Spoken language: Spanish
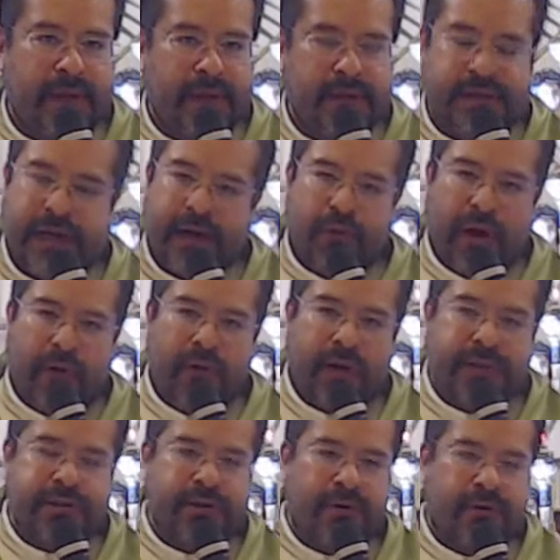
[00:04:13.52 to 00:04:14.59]
Ya en una
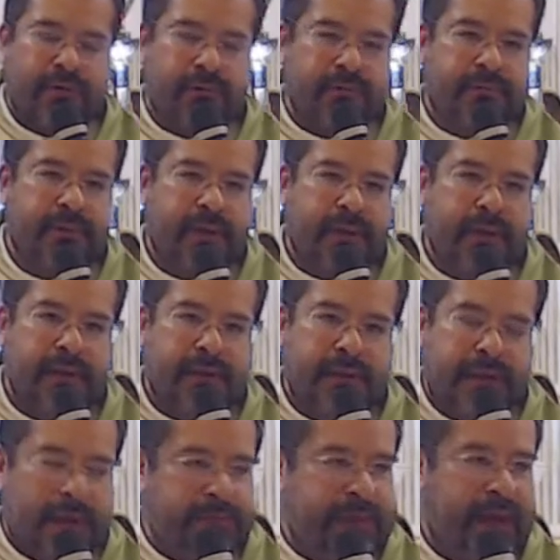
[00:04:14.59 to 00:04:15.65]
ocasión
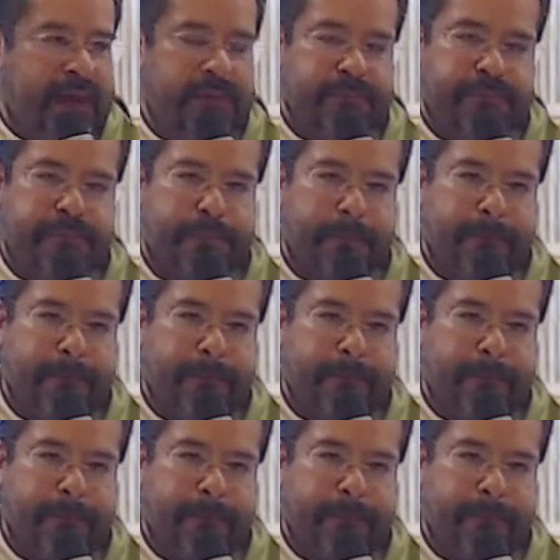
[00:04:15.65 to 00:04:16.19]
también